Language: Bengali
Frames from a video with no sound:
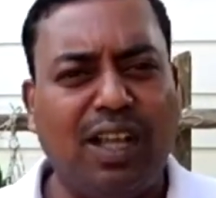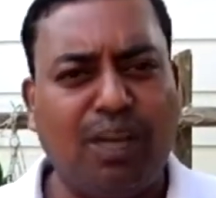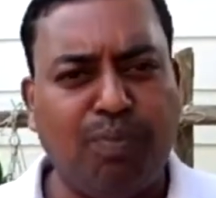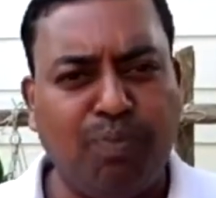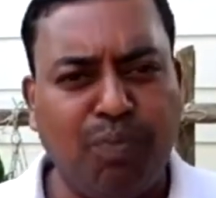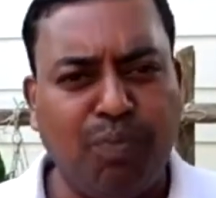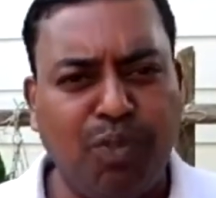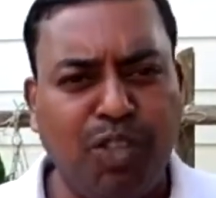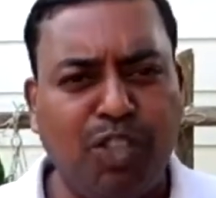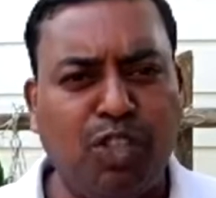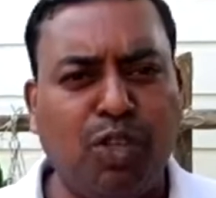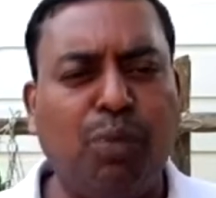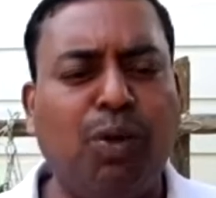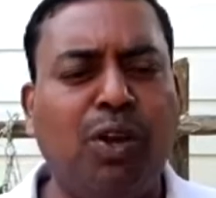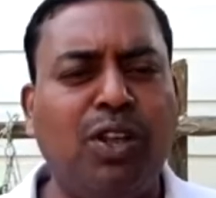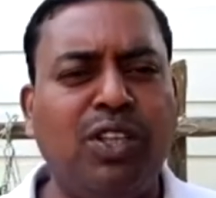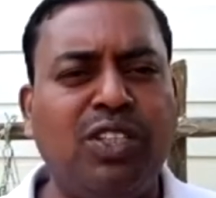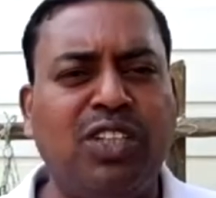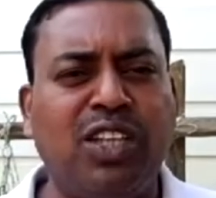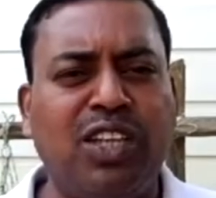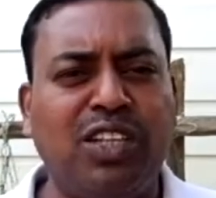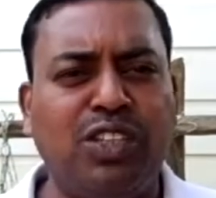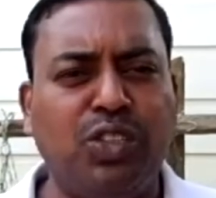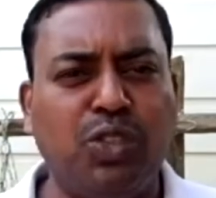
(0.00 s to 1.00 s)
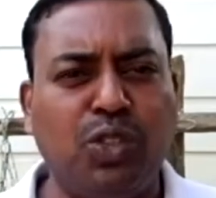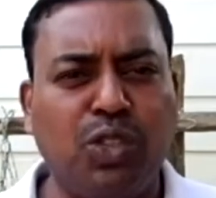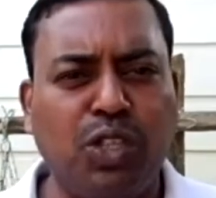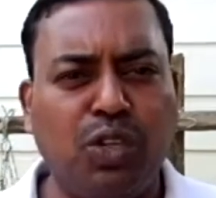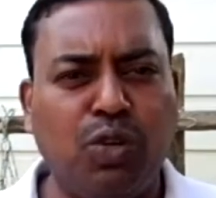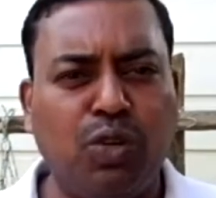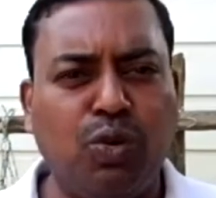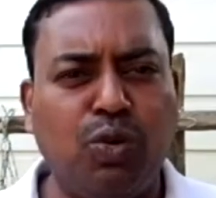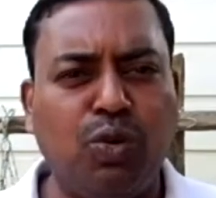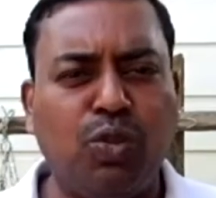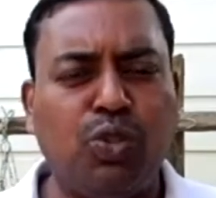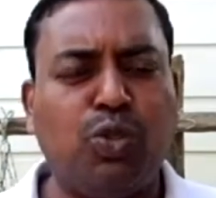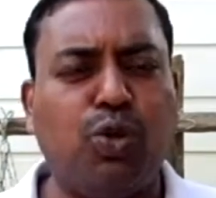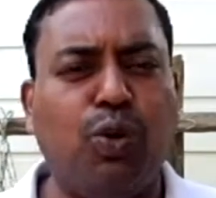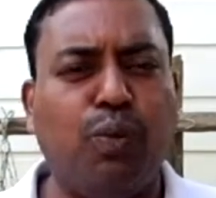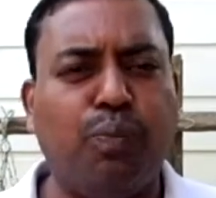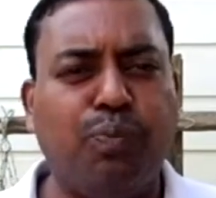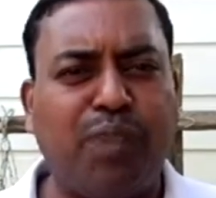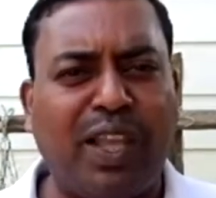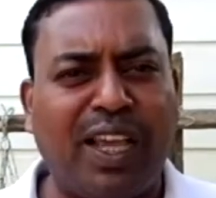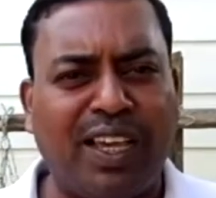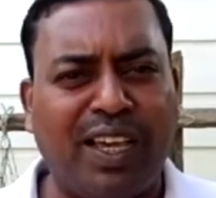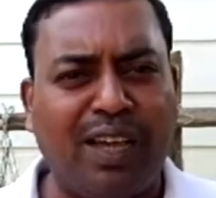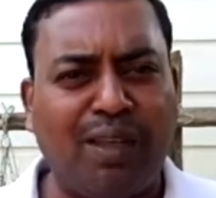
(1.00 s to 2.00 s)
আপনি তো বলেছিলেন যদি কোনো স্কোপ
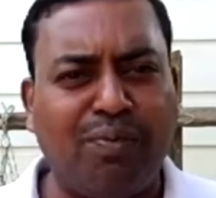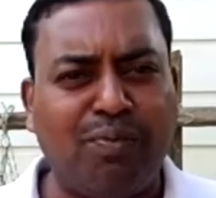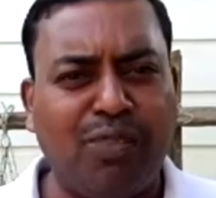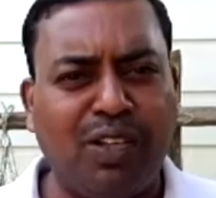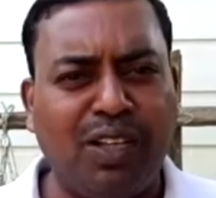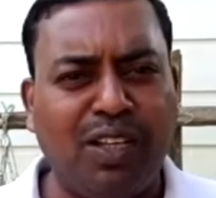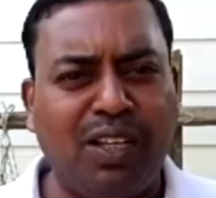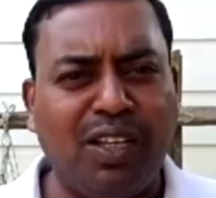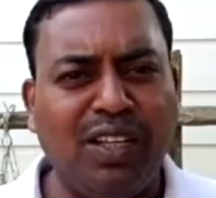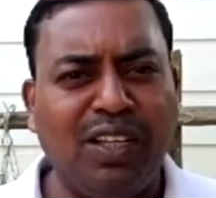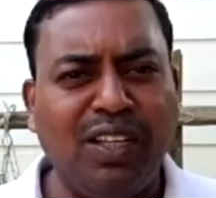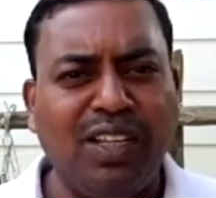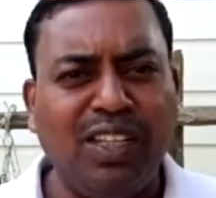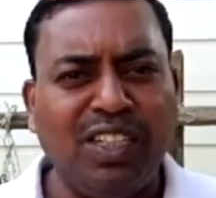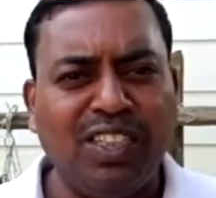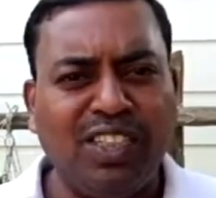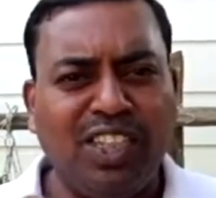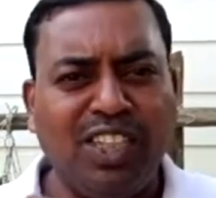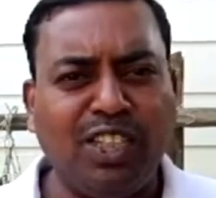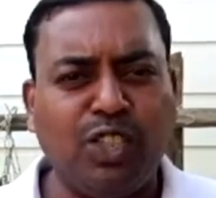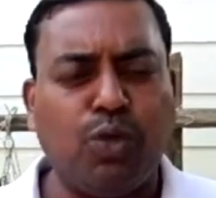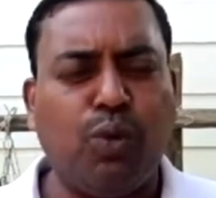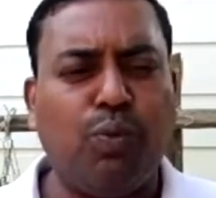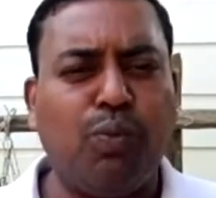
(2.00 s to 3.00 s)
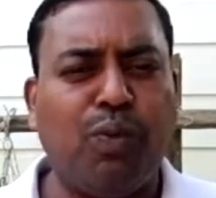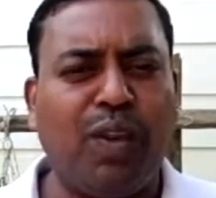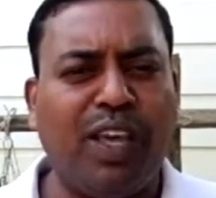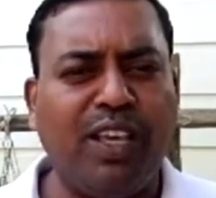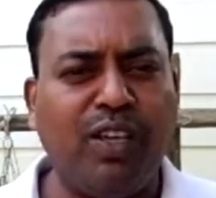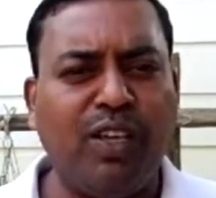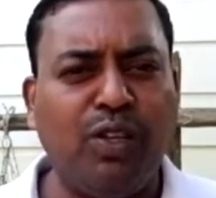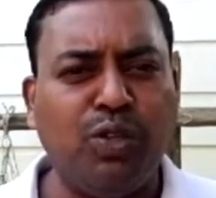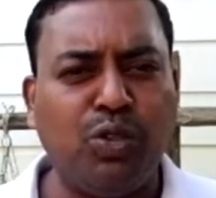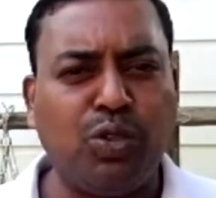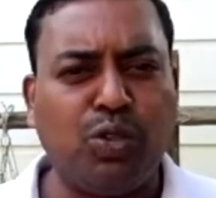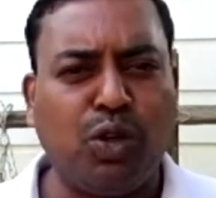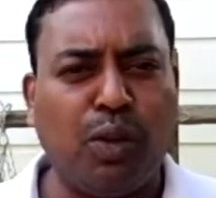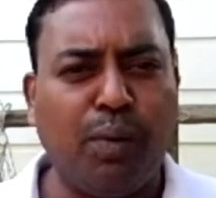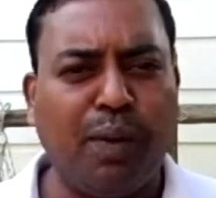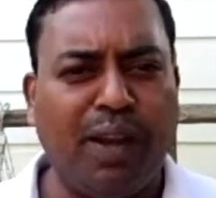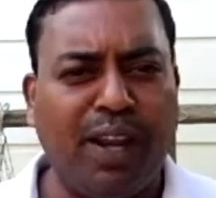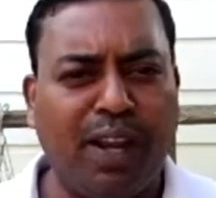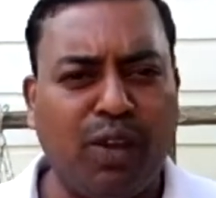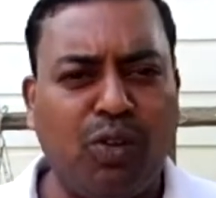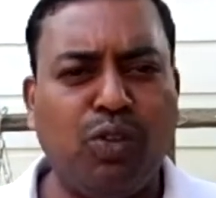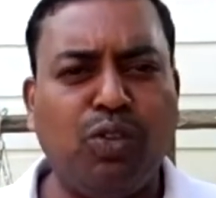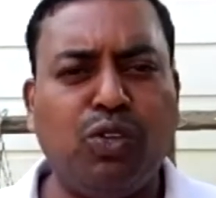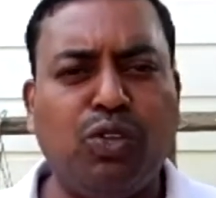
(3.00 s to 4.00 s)
থাকে আপনি সেই স্কোপটা ইউজ
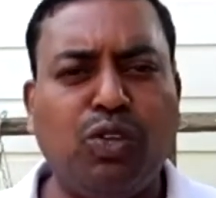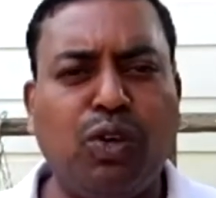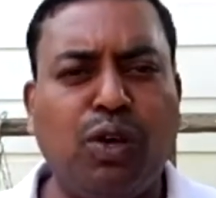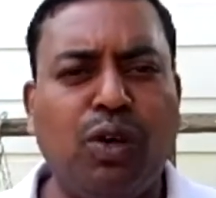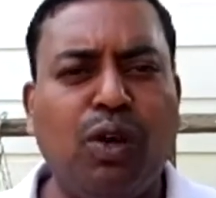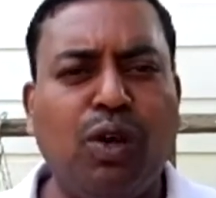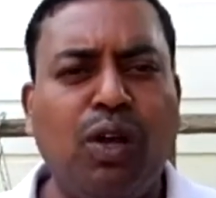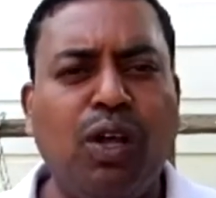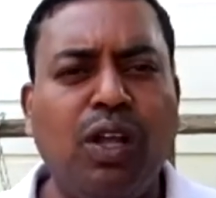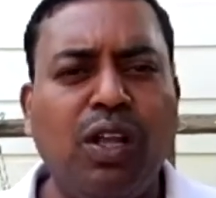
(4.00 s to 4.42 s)
করবেন এখন তো